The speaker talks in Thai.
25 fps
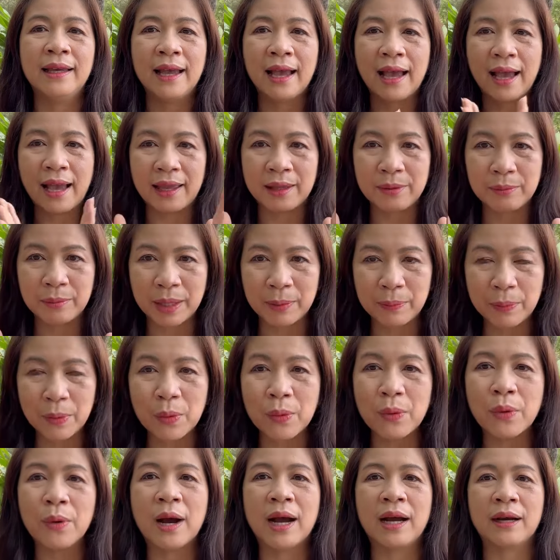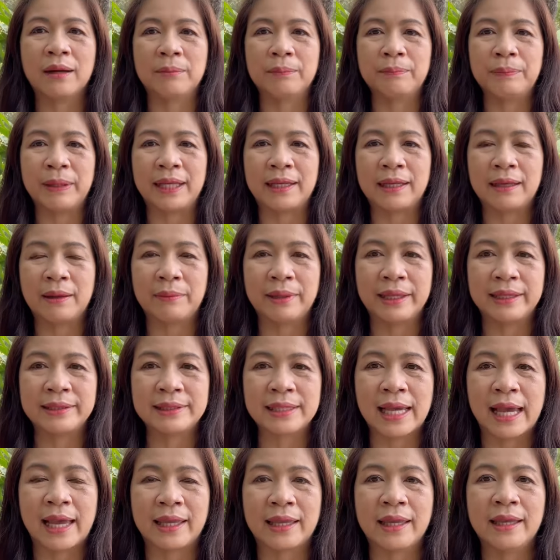ให้แม่พ่วง เป็นกำลัง
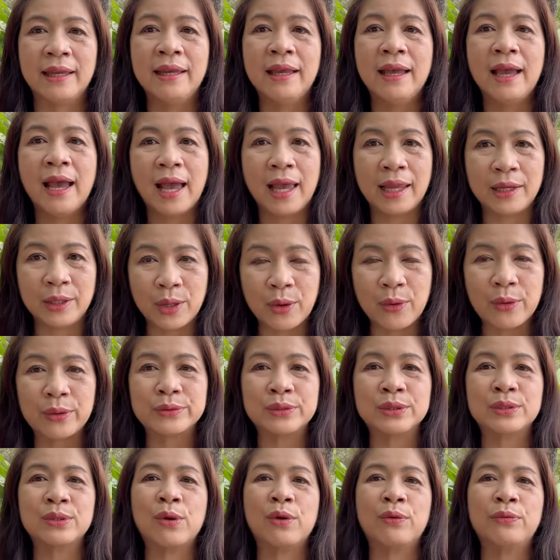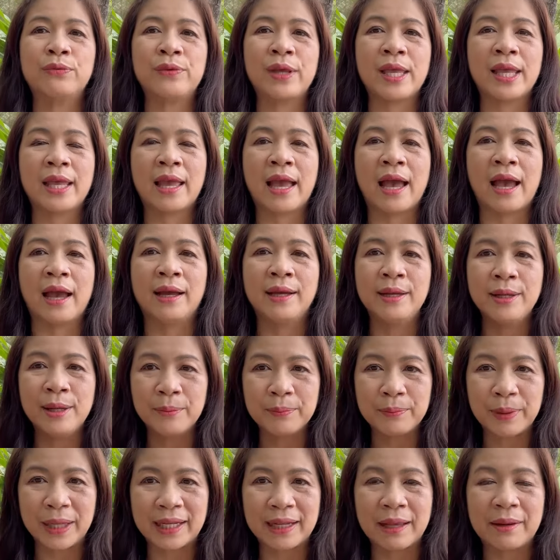ใจให้น้องโซเฟีย
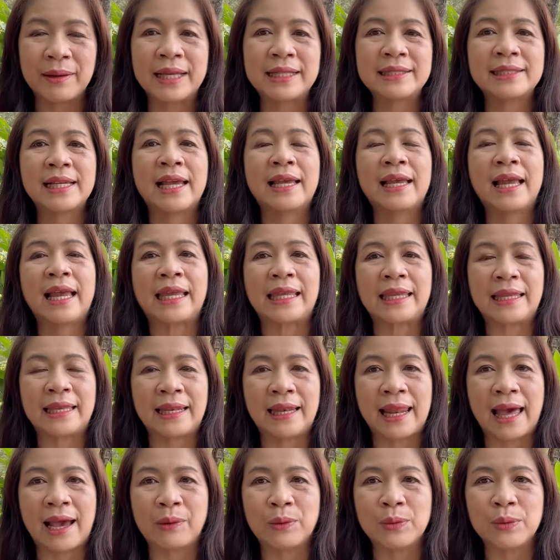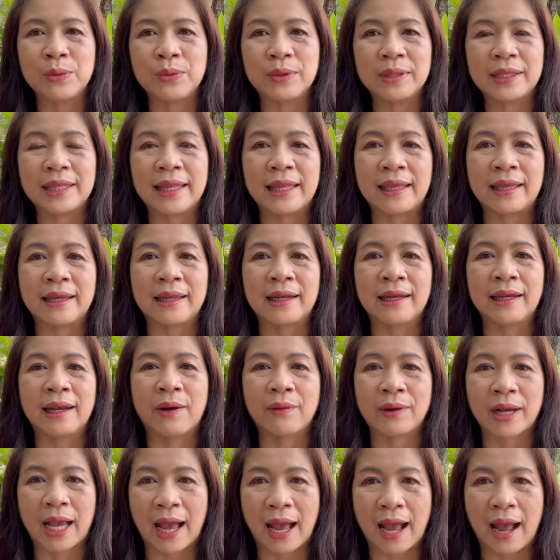เป็นกำลังใจให้อีลาอุ้งอิง เรา
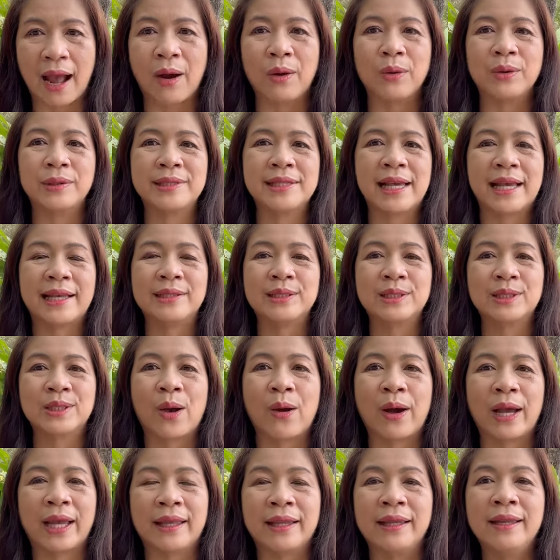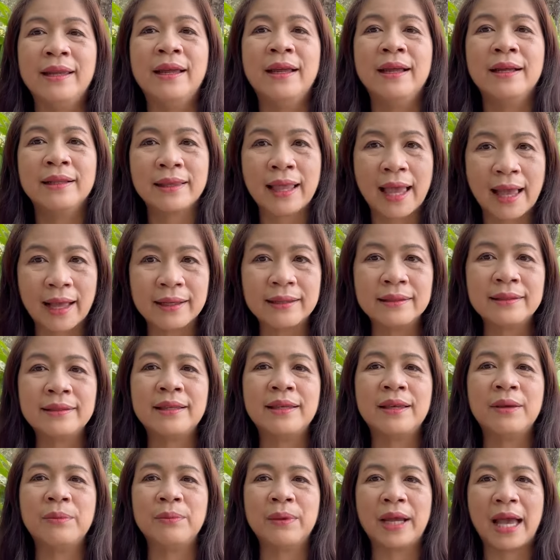ก็เอาใจซอย ทั้ง
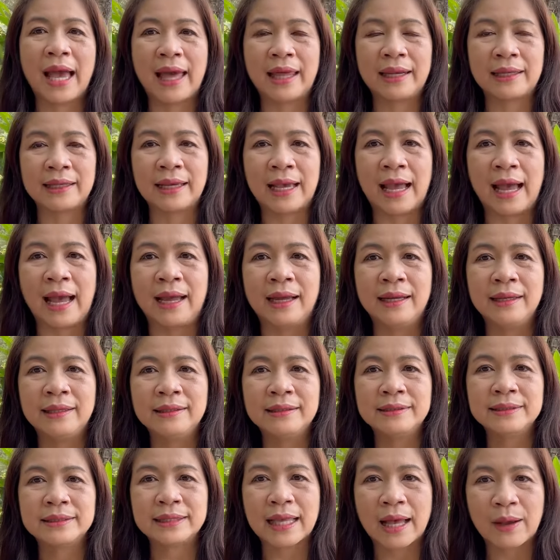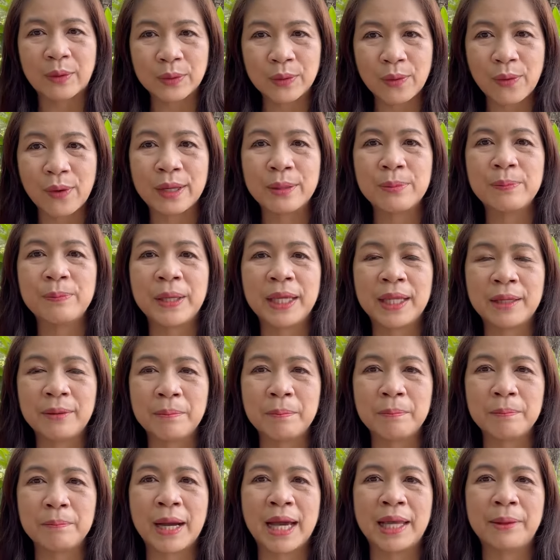ทีมงานค่ะ สาวน้อยเพชร
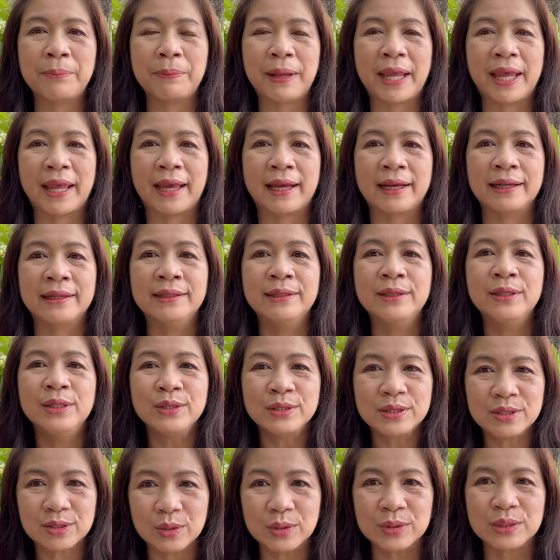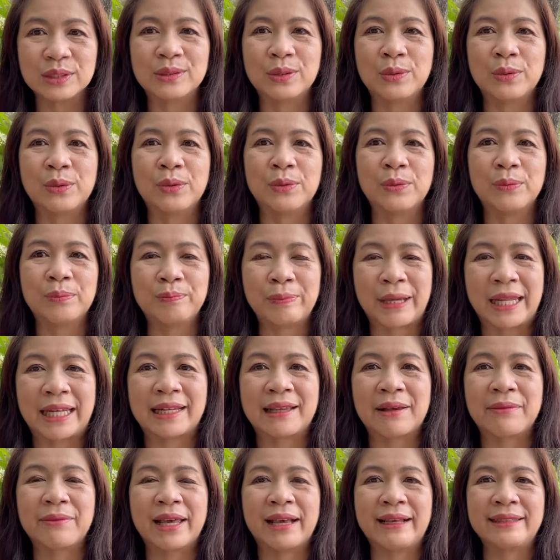บ้านแพงสูู่เป็น
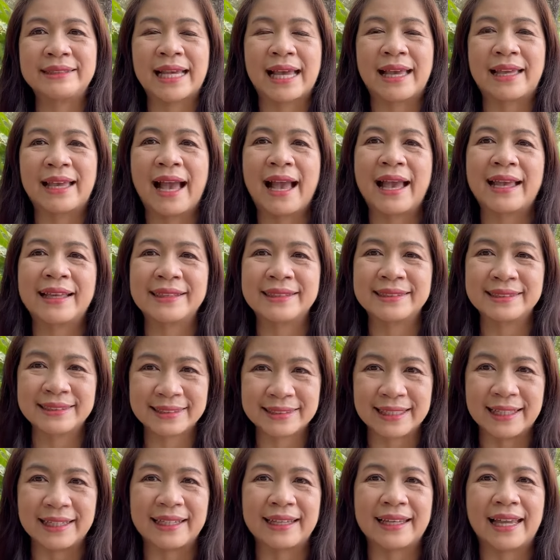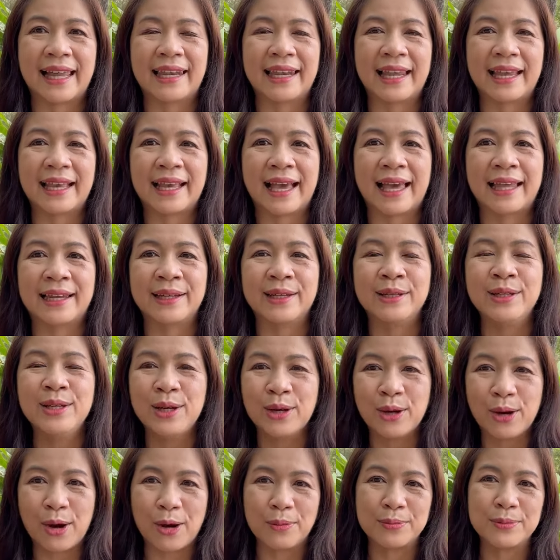กำลังใจให้ซึ่งกันและกัน
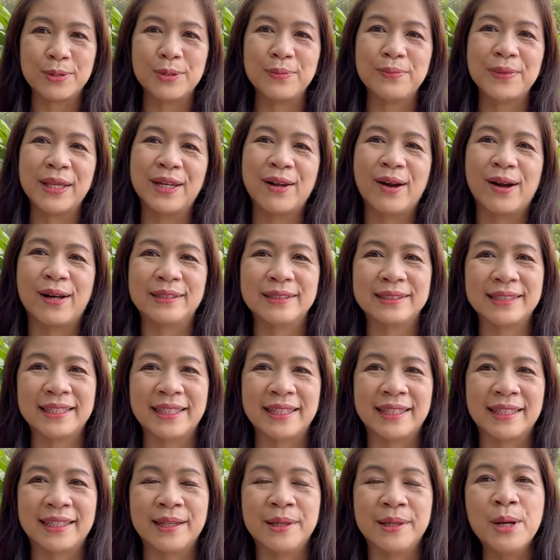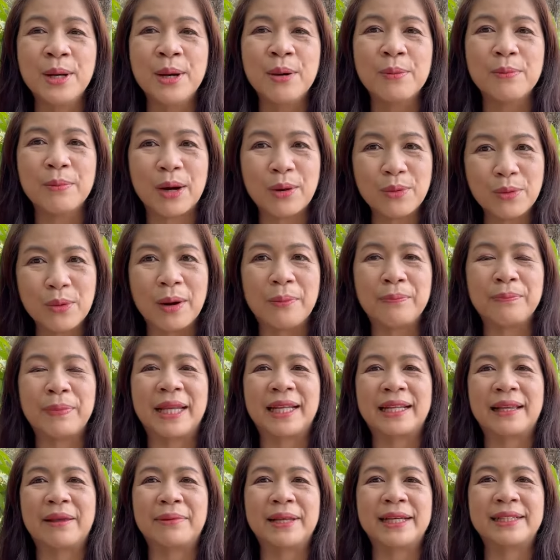ขอบคุณพี่น้องที่มาห่วมเป็น
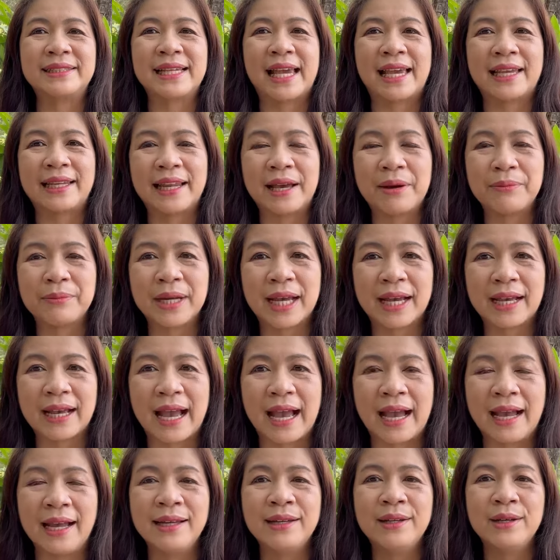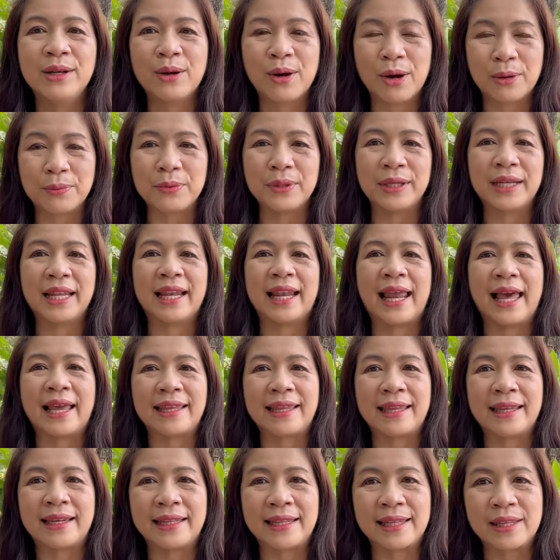กำลังใจนำนะคะ ขอบคุณในหลาย
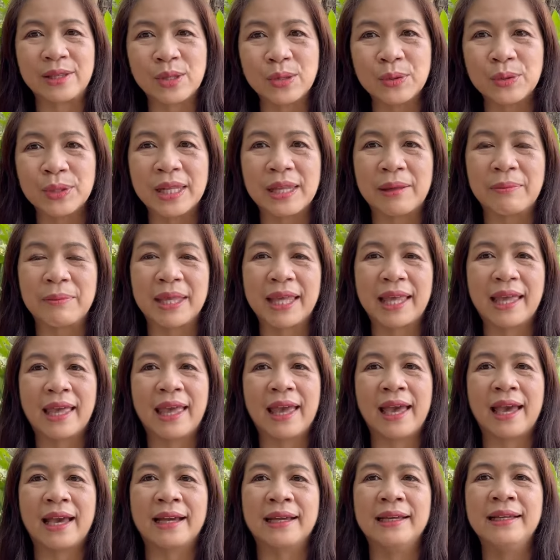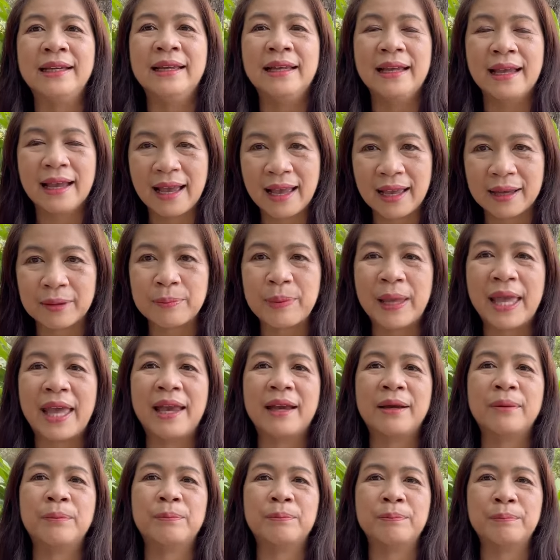อิลีอยู่ดีมีแห้งหักแพ
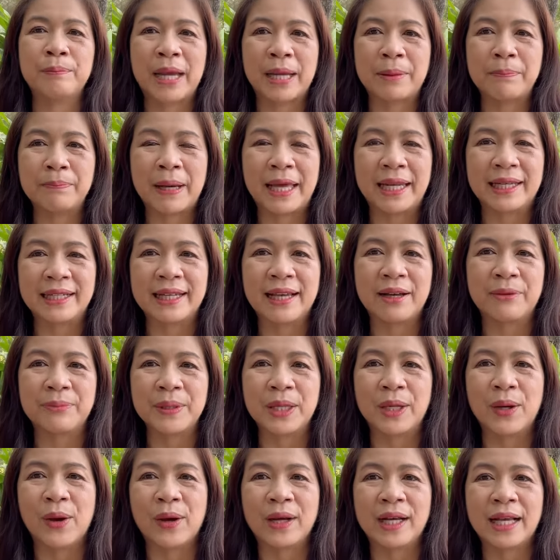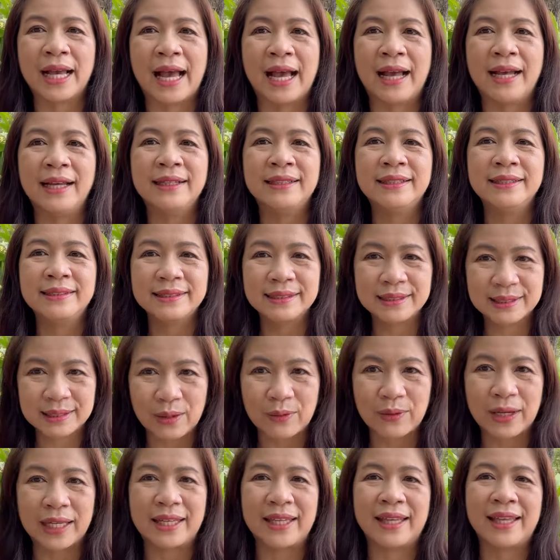งแบ่งปันค่ะพี่น้องคะส
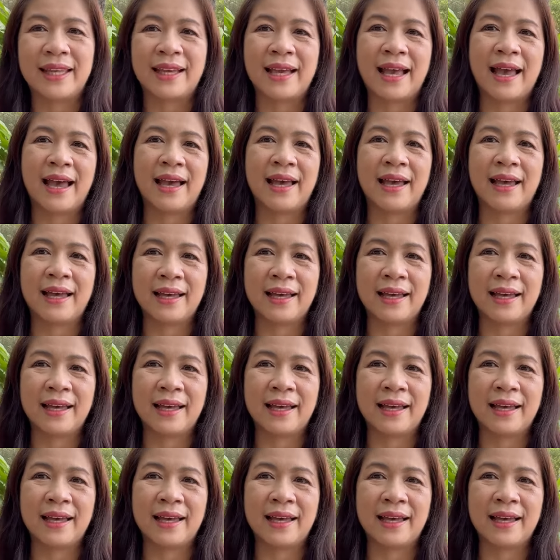วัสดีค่ะ